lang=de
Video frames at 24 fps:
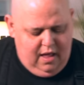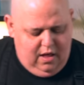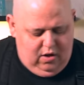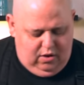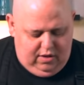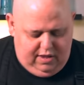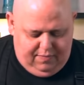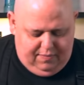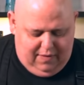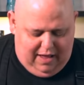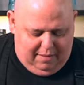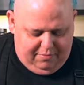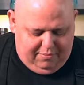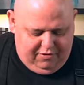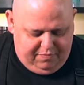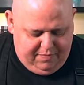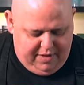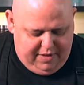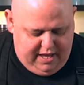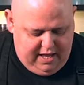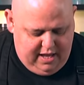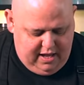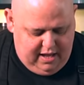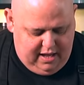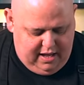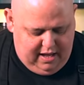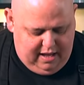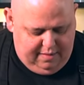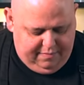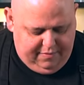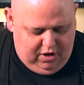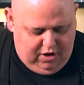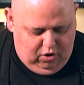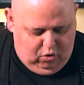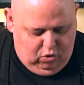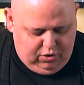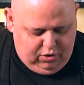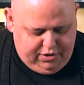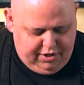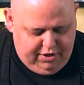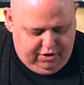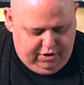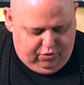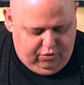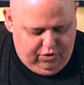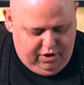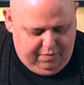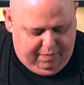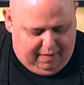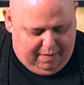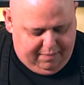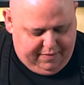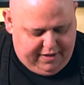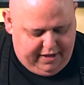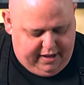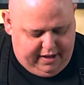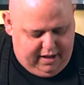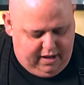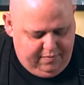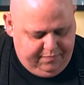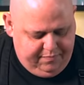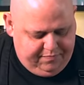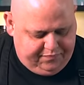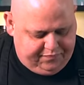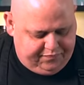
Und zwar habe ich mir hier ähm, eine rote, eine grüne Paprika.